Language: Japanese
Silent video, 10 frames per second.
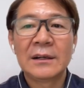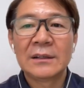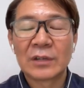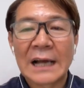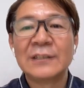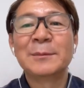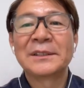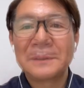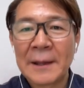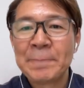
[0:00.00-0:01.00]
感じま
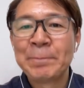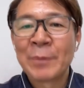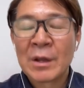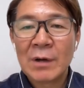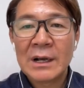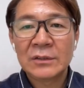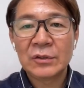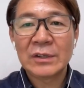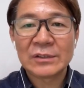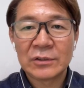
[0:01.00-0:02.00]
すね若い
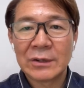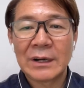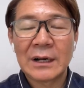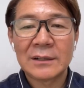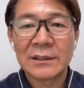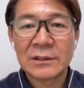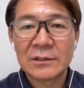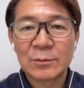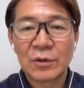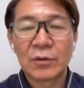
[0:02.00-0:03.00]
時はそうではなかったけ
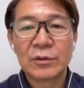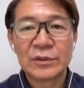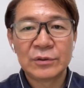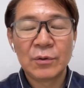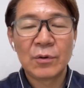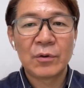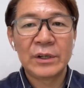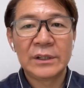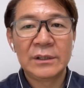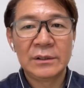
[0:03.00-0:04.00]
ども50を
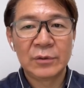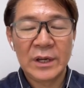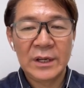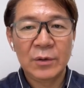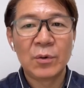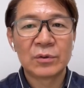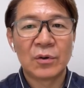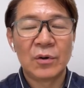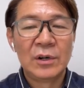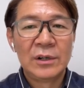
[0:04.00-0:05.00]
超えていこう
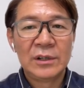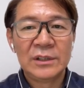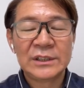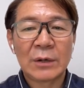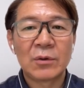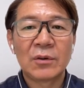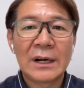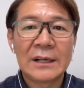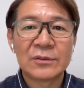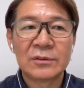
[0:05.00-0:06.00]
とした頃か
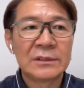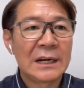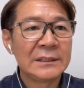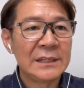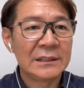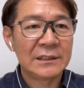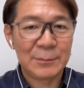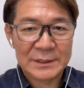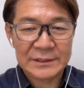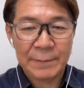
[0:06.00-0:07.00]
らそういう感じになってき
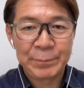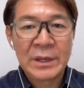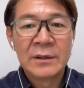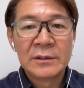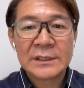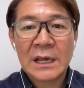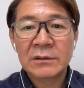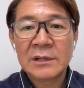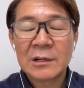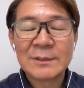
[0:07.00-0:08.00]
ましたで最後
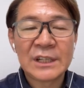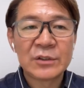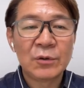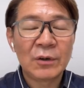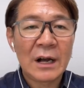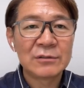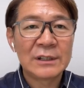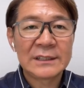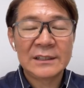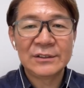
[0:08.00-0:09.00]
になりました聴覚
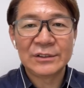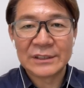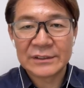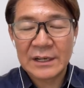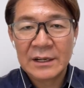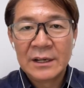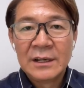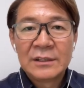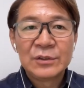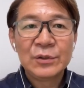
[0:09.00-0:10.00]
型についてですね
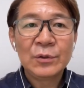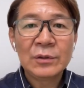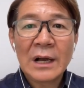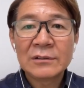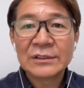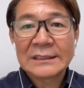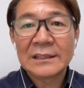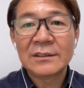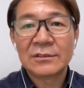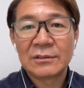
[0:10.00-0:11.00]
聴覚
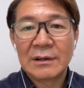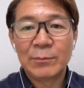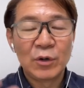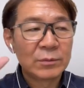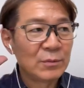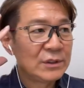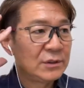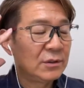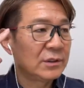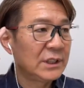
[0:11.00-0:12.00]
型っていうのはもうもち
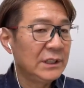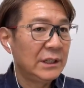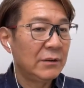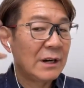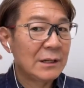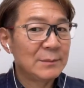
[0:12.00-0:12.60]
ろん聞いて分かりま